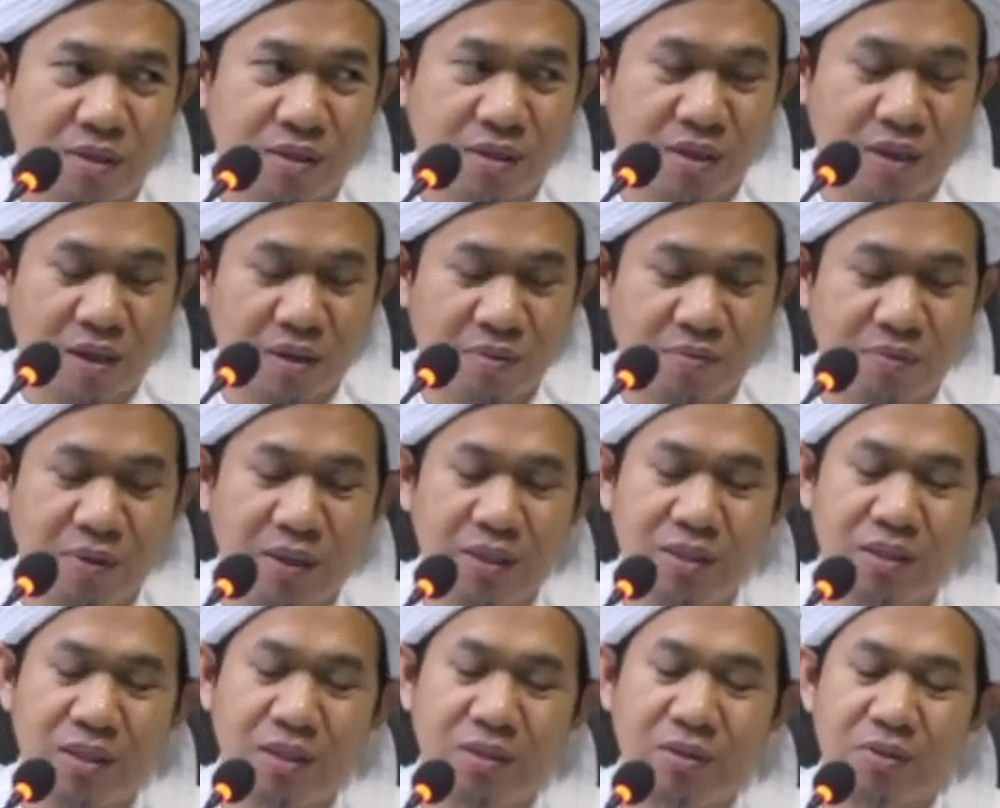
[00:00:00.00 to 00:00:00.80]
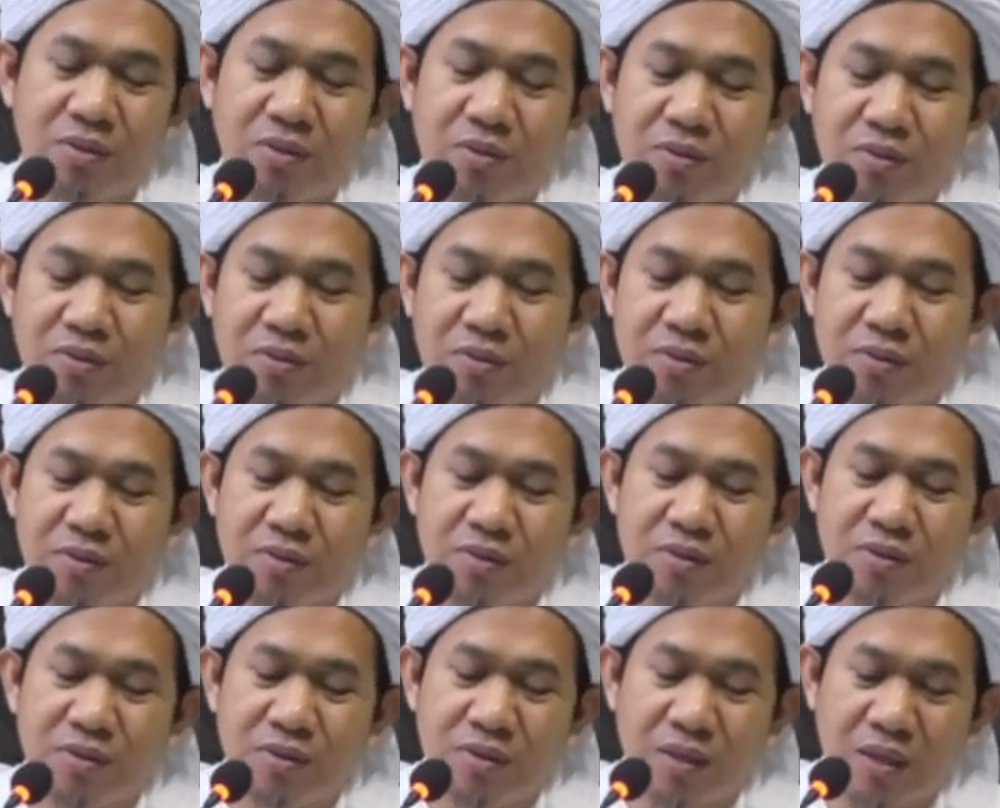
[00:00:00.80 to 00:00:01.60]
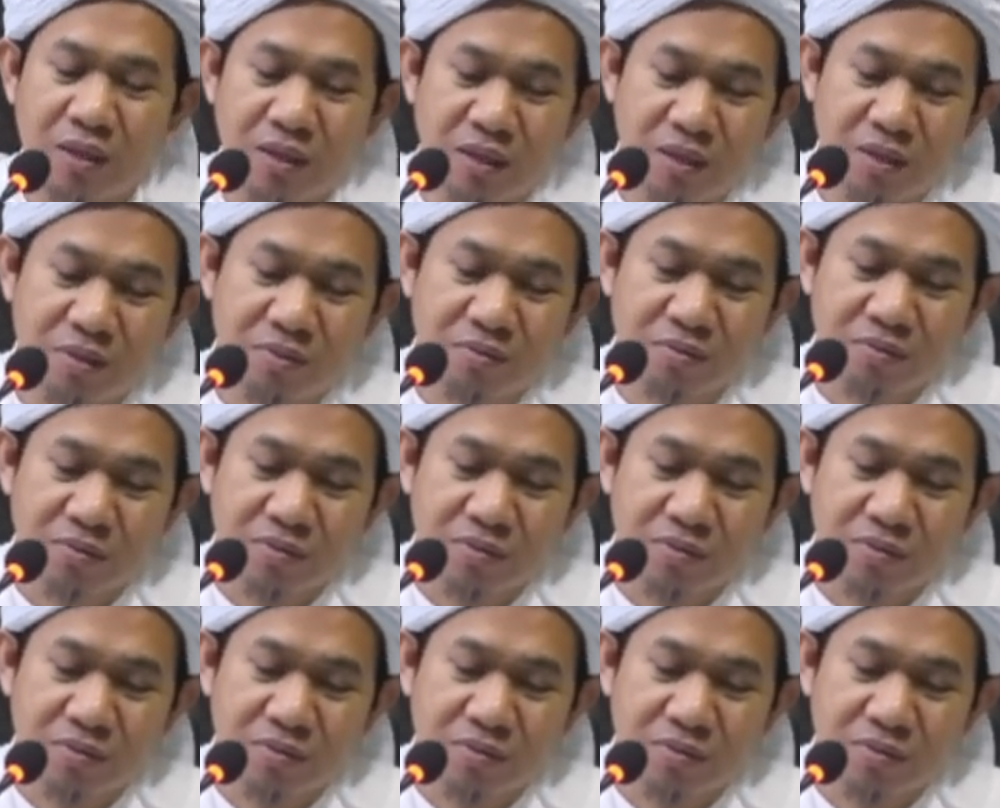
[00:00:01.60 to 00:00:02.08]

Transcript: Apa aja tuh? Jadi